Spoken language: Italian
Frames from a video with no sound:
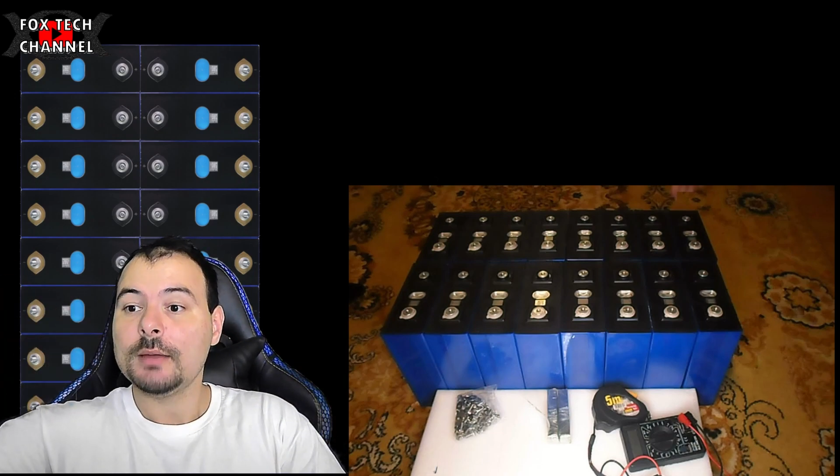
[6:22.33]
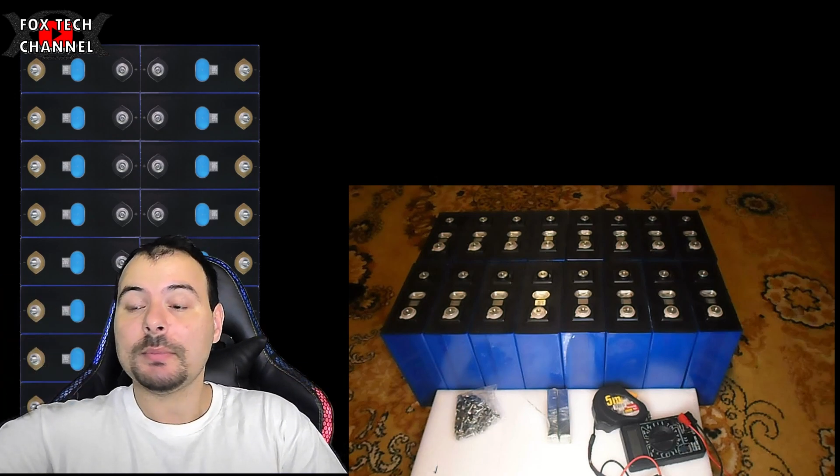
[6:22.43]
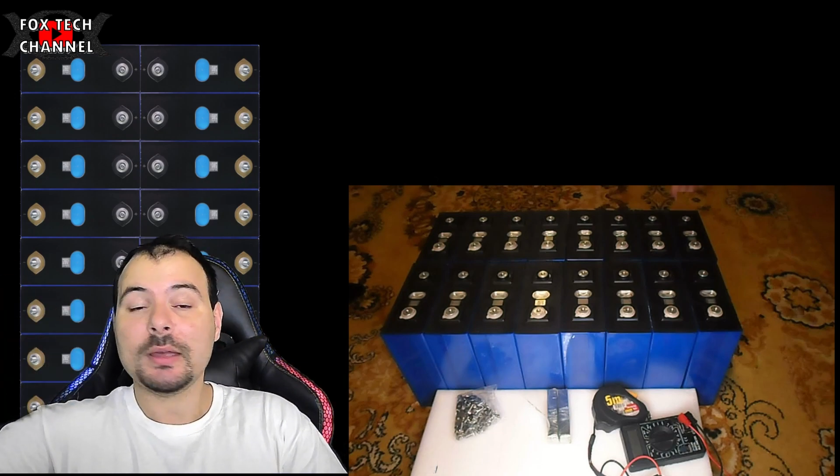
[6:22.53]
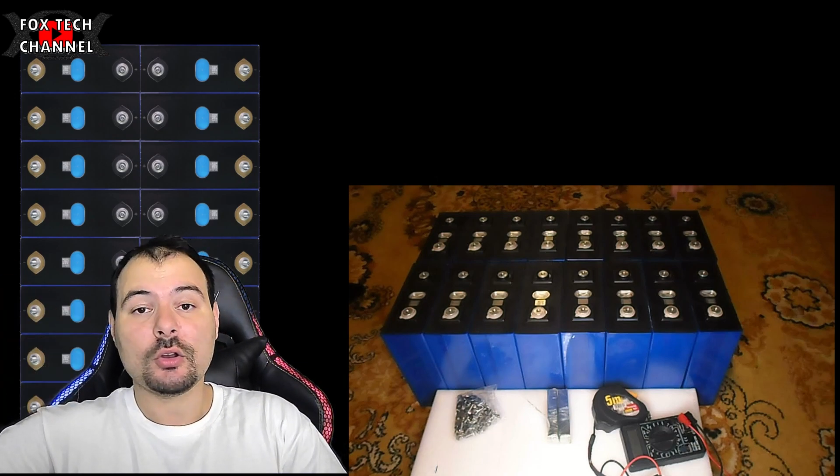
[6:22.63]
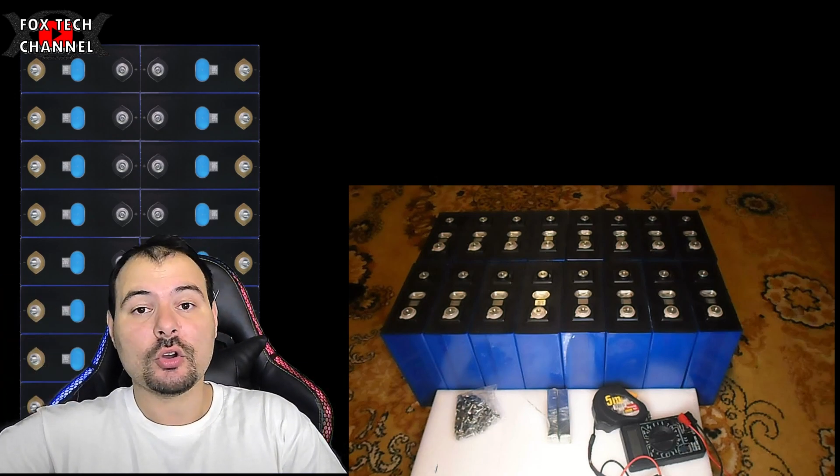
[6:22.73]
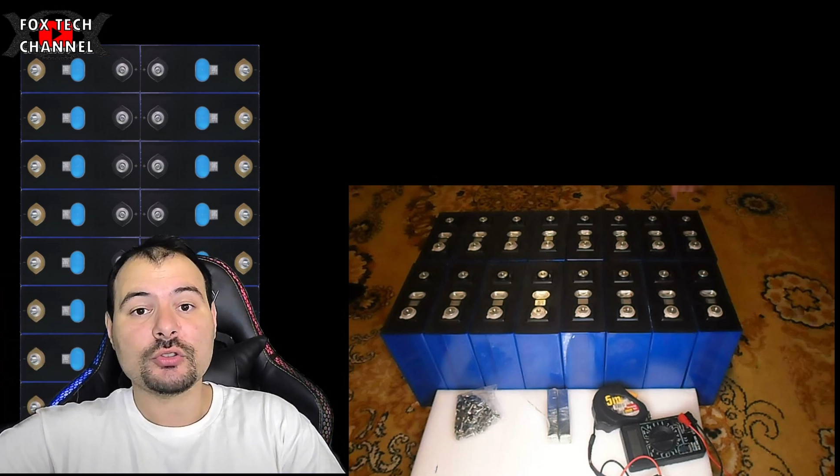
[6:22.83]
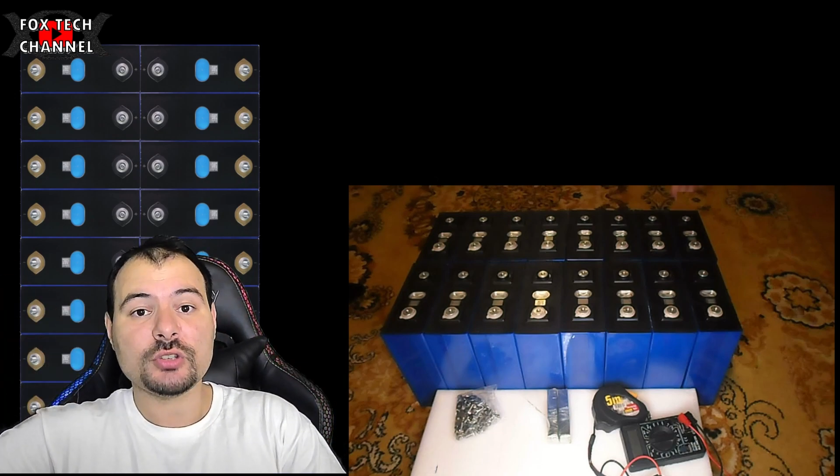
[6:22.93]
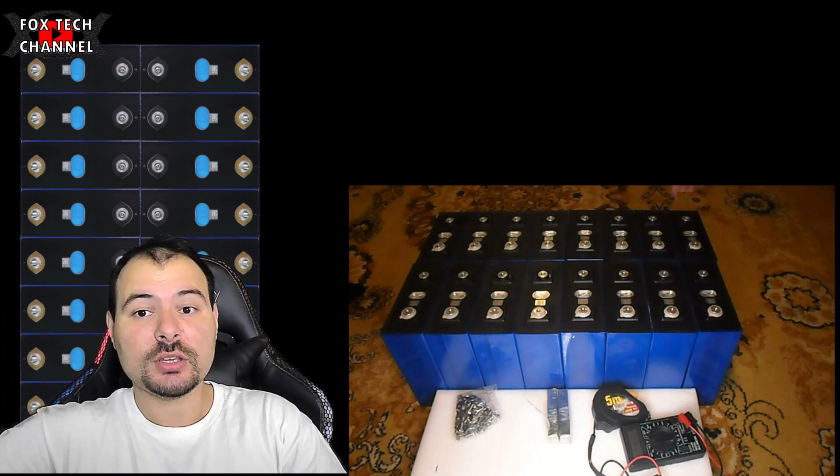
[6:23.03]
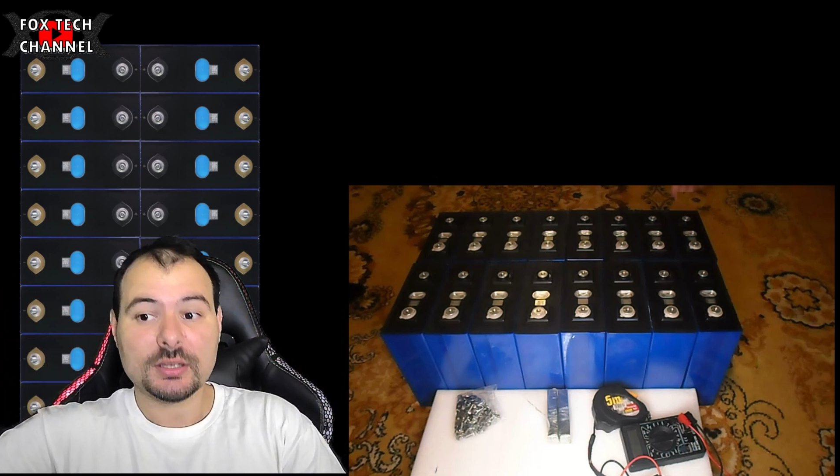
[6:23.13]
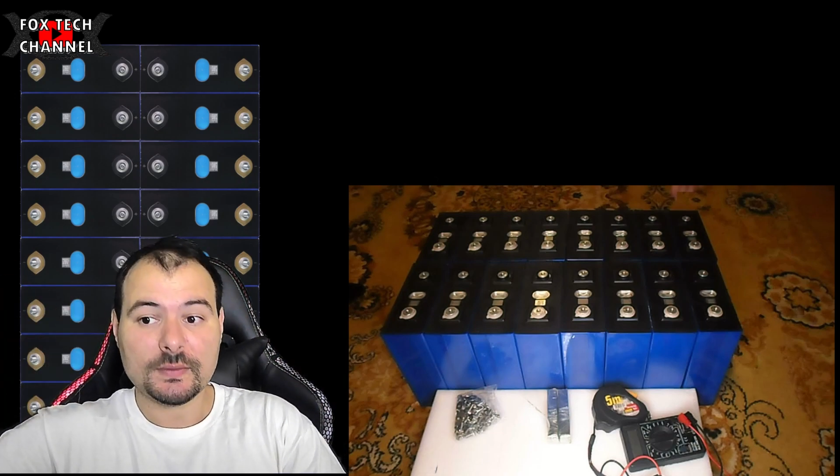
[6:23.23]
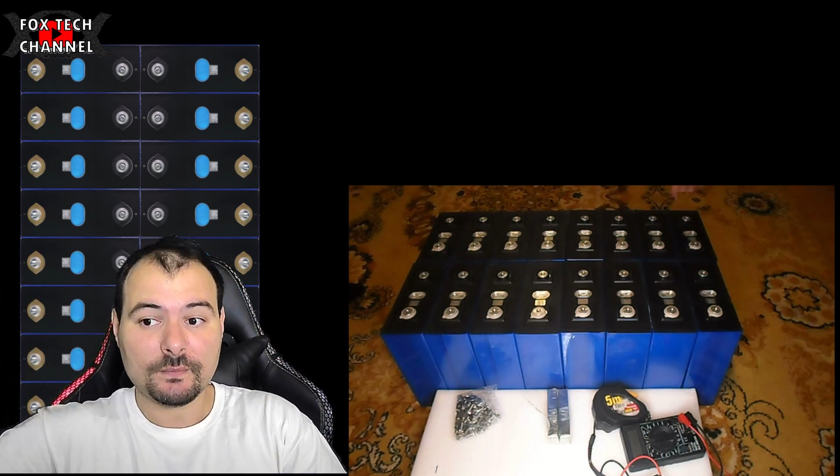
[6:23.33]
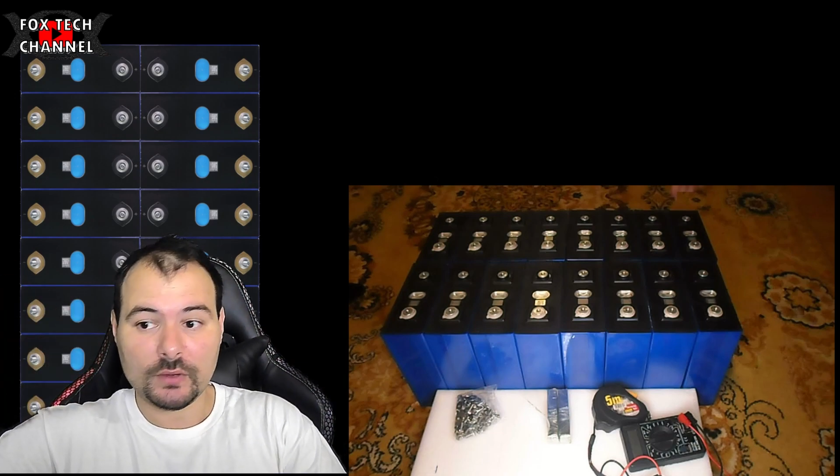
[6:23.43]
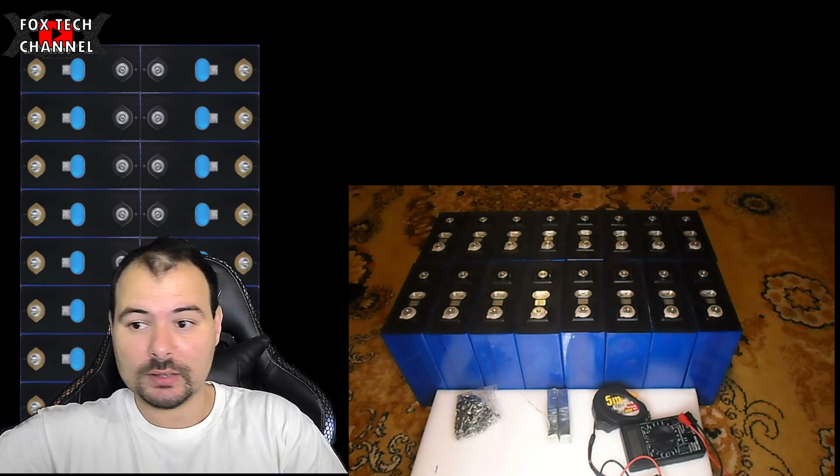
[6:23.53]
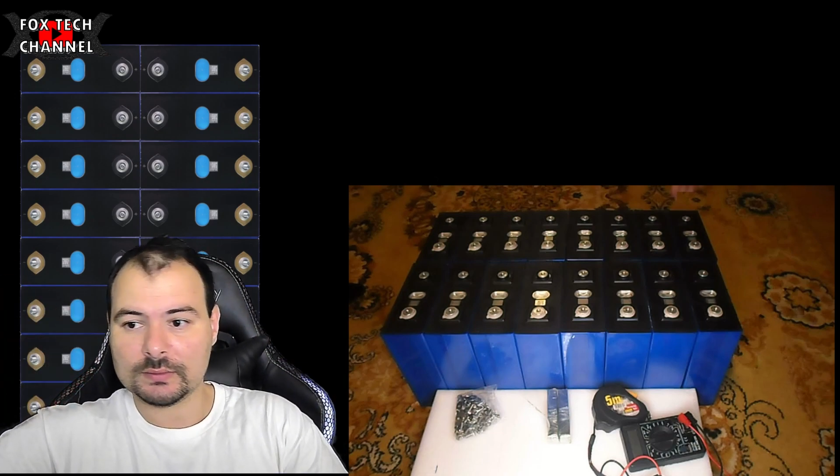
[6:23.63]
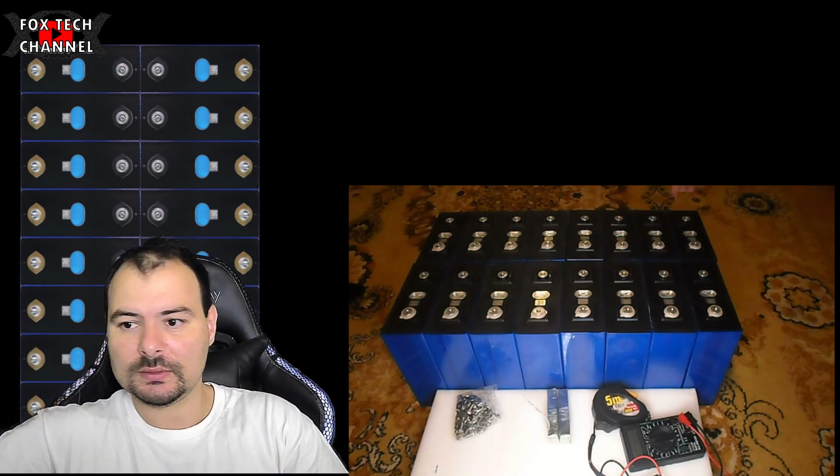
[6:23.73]
per ogni
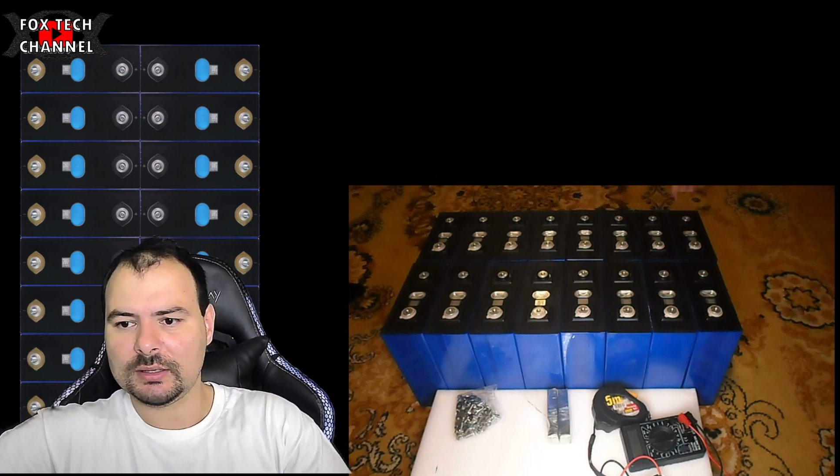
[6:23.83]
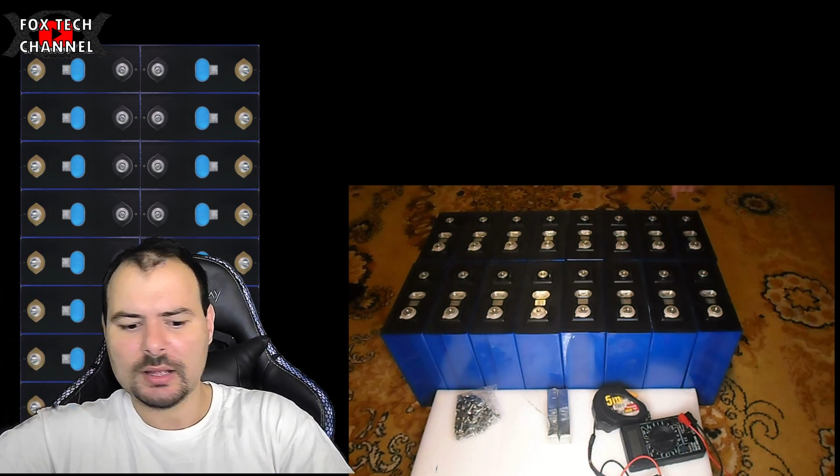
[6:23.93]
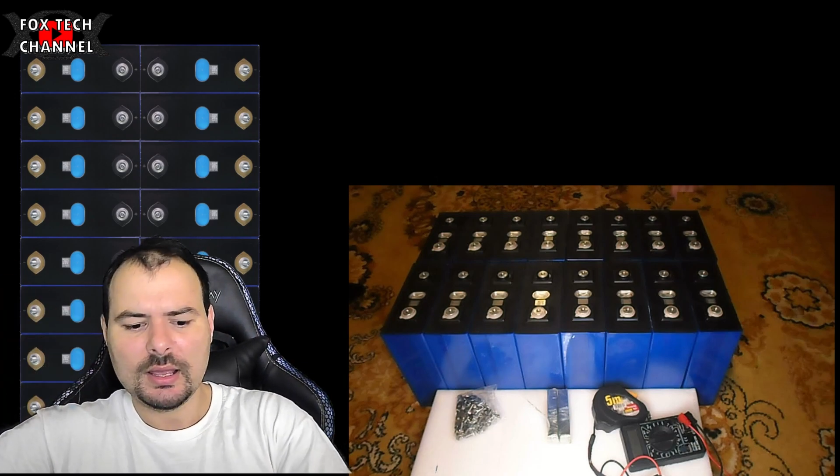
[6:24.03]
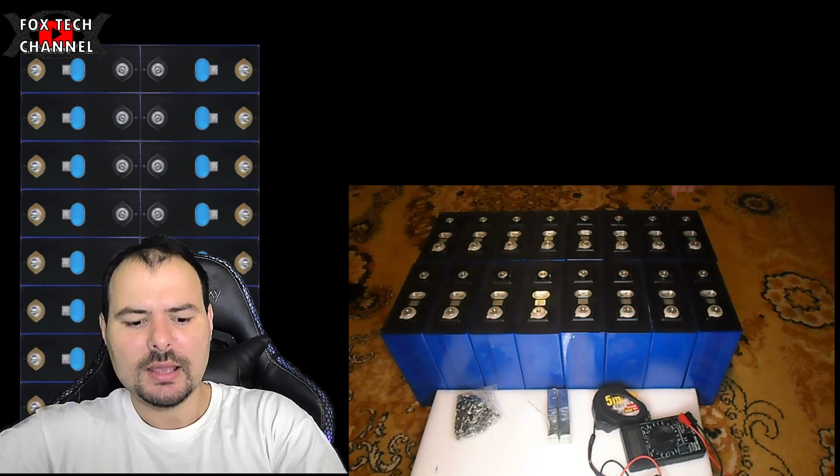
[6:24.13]
inverter.